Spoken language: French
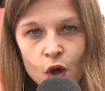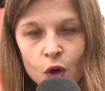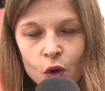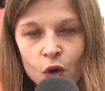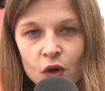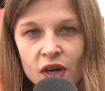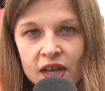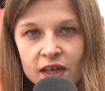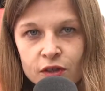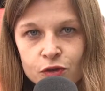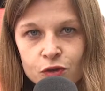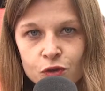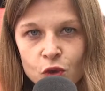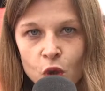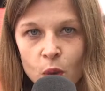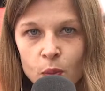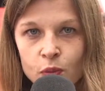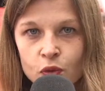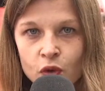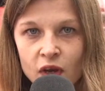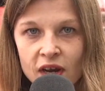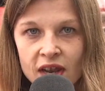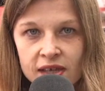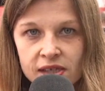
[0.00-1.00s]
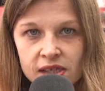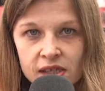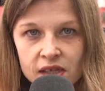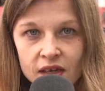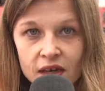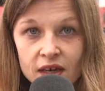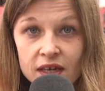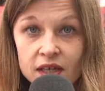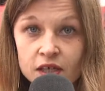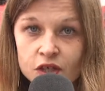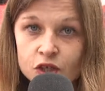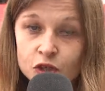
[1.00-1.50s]
relecture burlesque
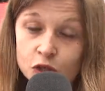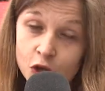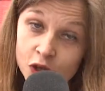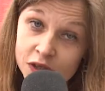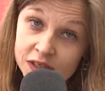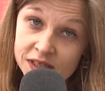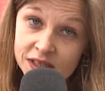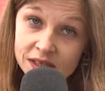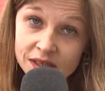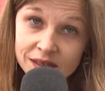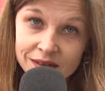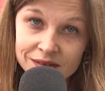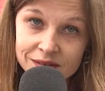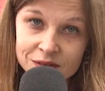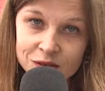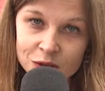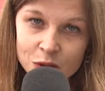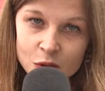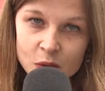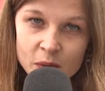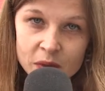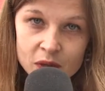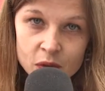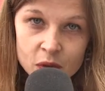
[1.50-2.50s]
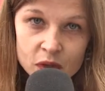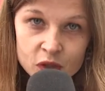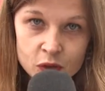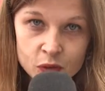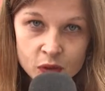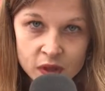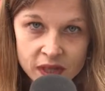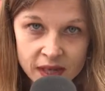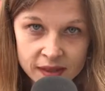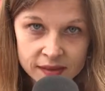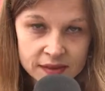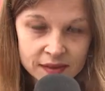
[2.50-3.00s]
et schnordique de Roméo et
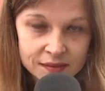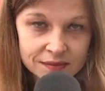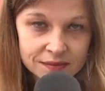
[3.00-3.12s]
Juliette.